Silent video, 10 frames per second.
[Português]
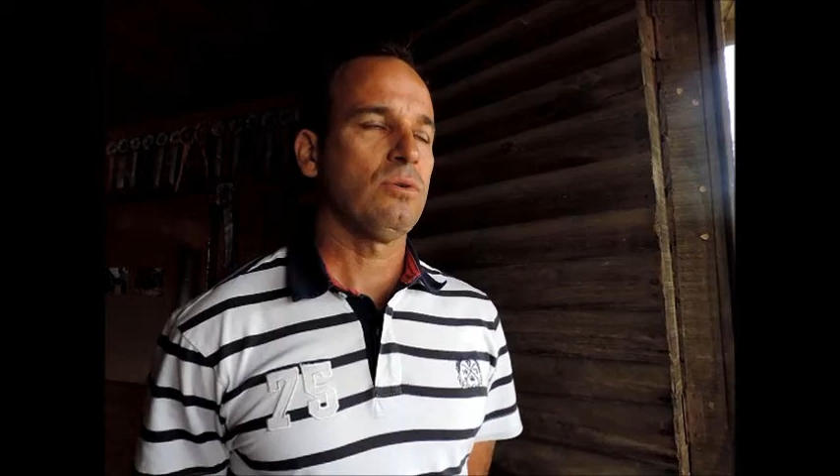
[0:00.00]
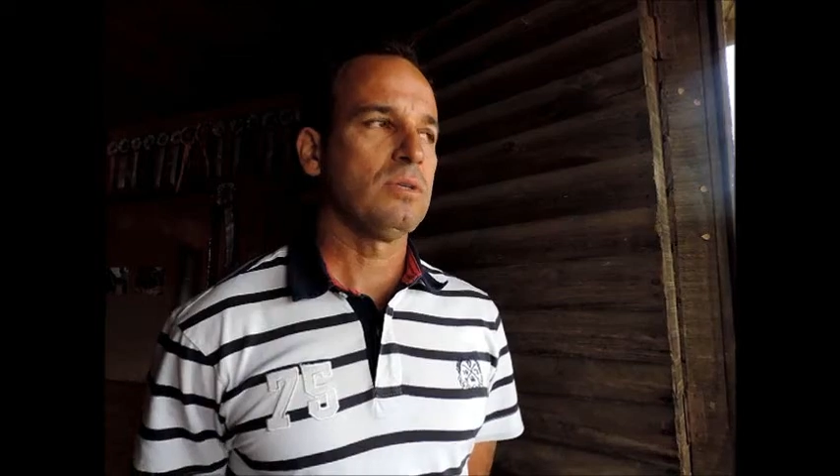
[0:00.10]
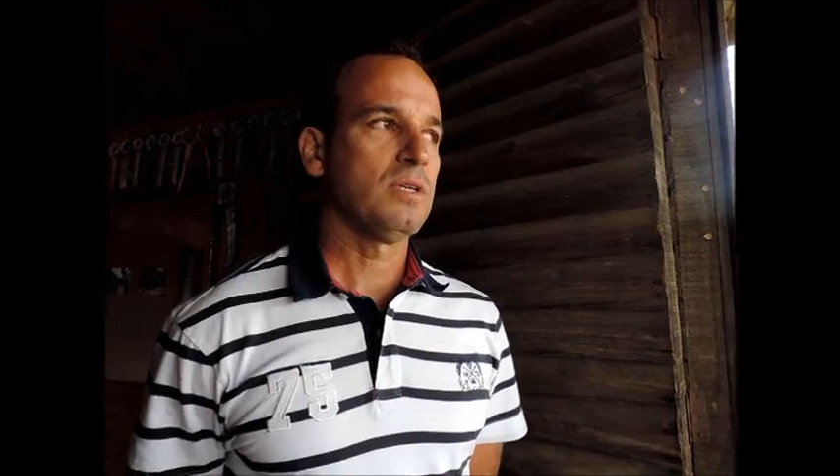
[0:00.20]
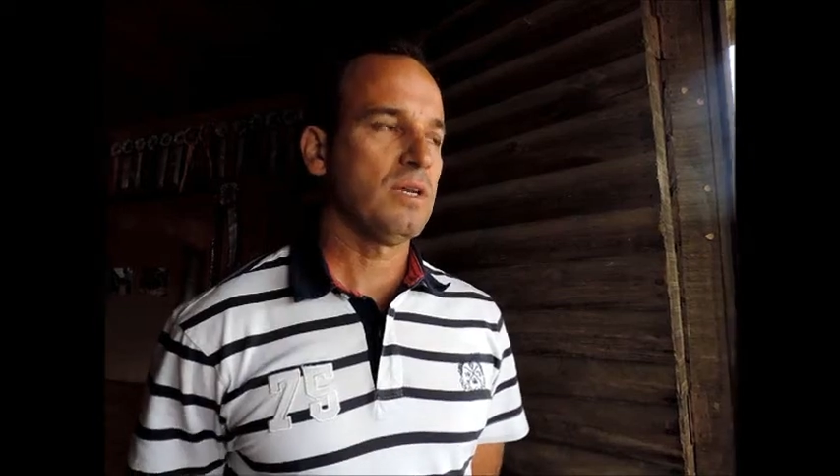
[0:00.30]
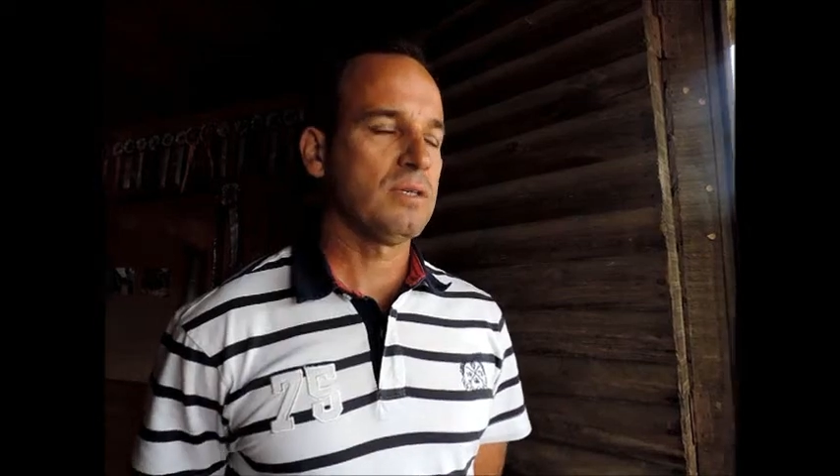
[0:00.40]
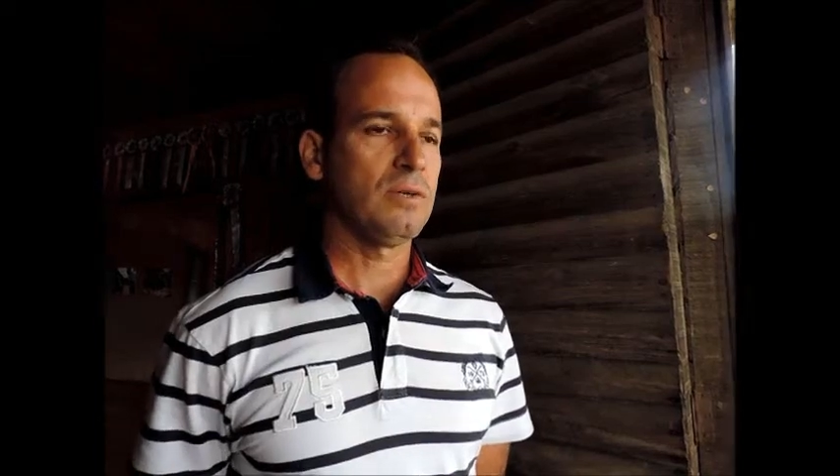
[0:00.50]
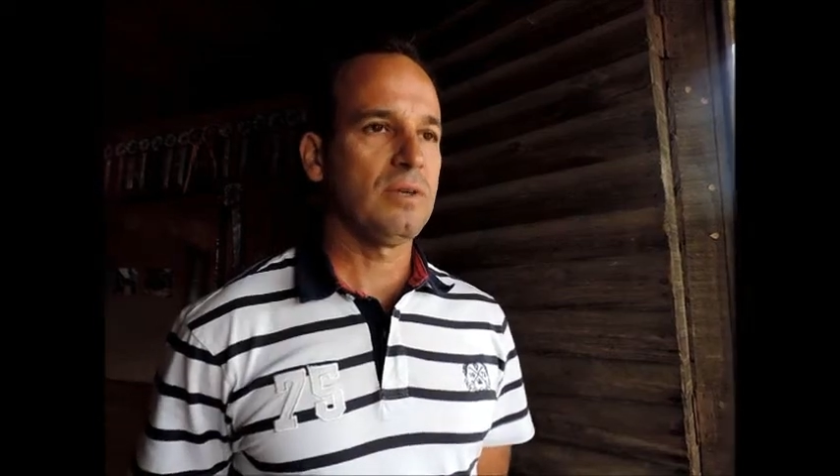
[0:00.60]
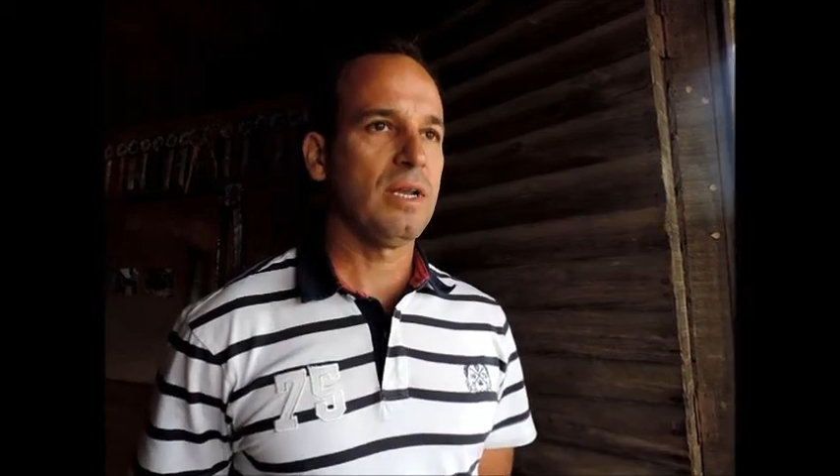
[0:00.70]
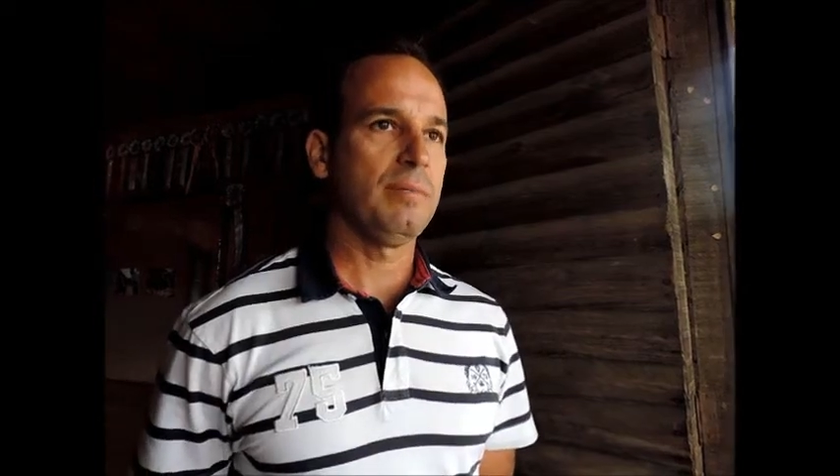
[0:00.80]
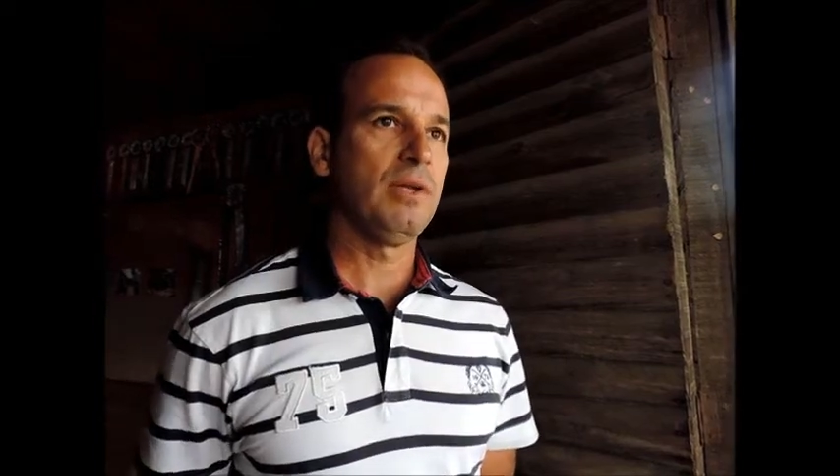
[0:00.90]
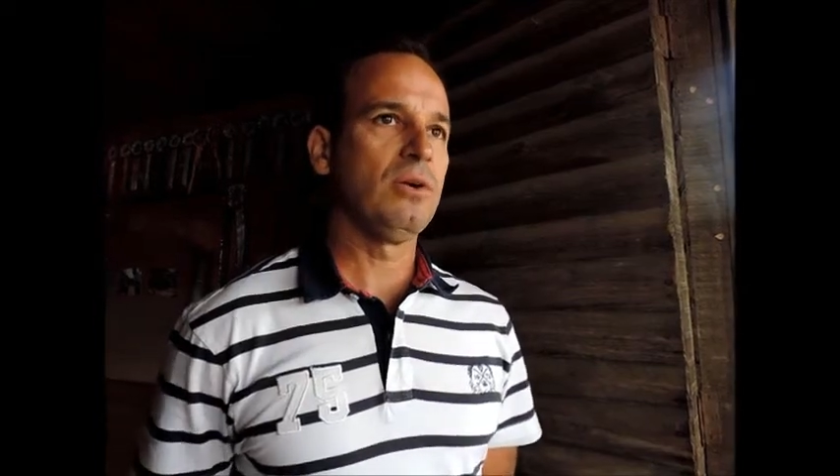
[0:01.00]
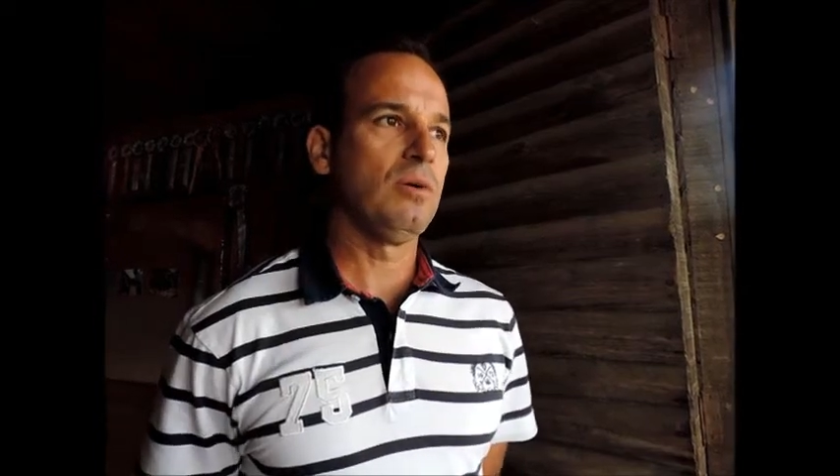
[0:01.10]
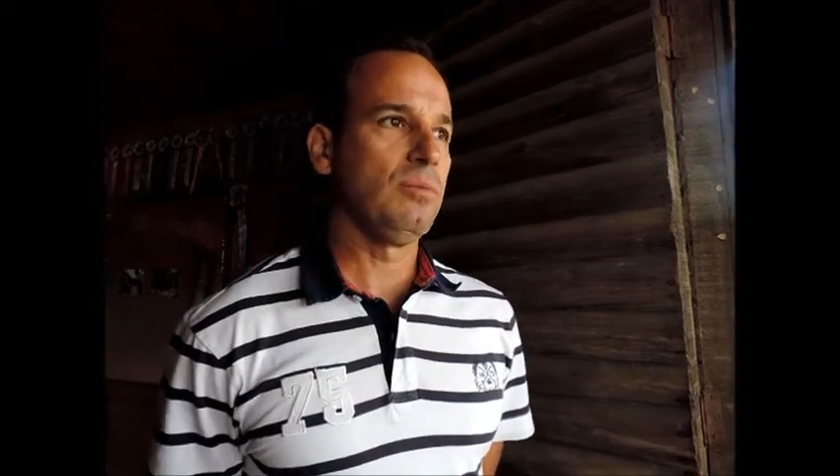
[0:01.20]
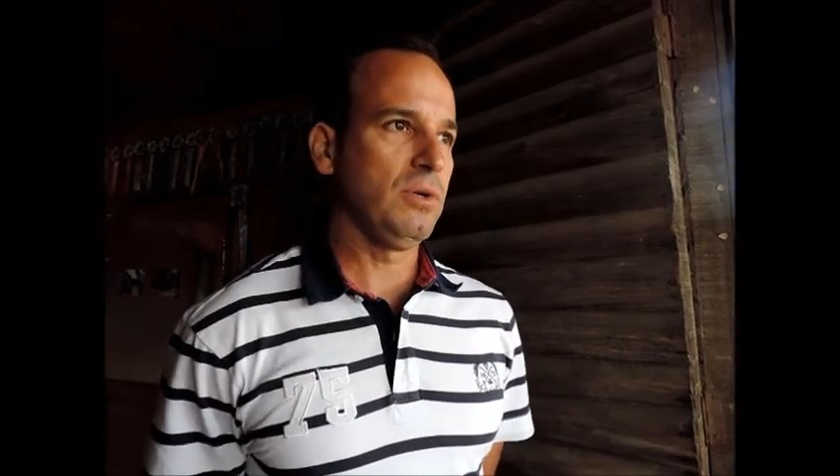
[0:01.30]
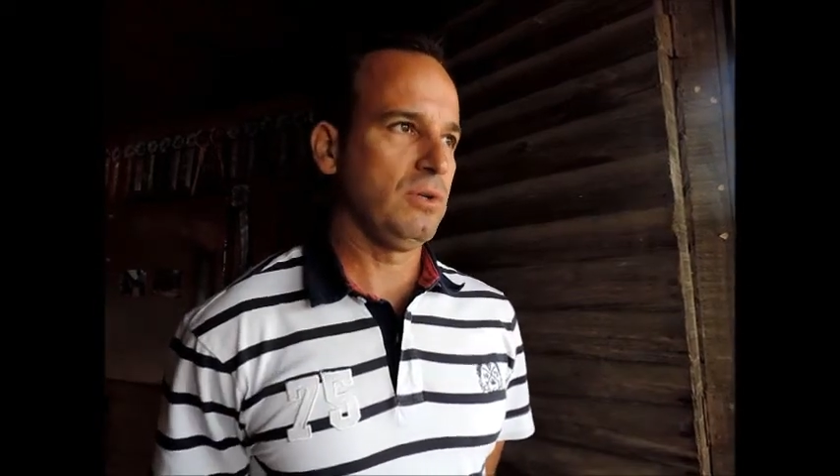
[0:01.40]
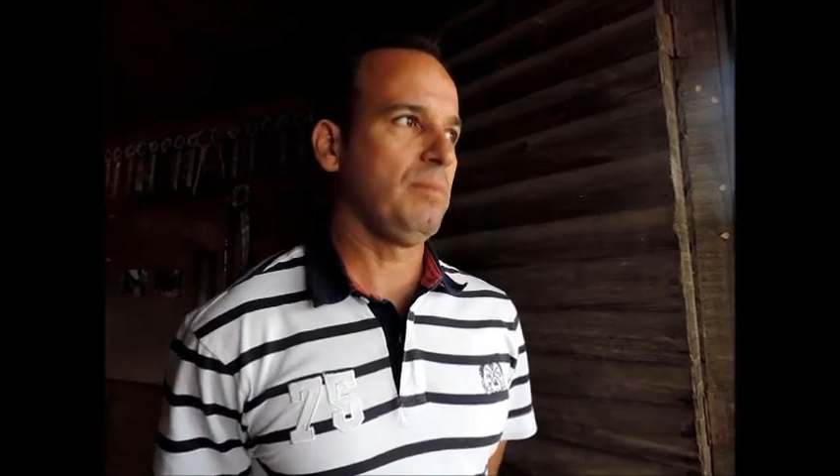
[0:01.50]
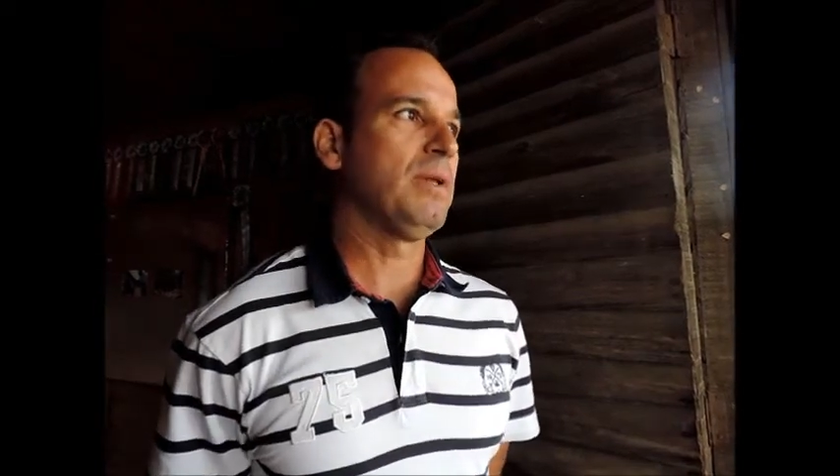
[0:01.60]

a concentração dela melhorou muito,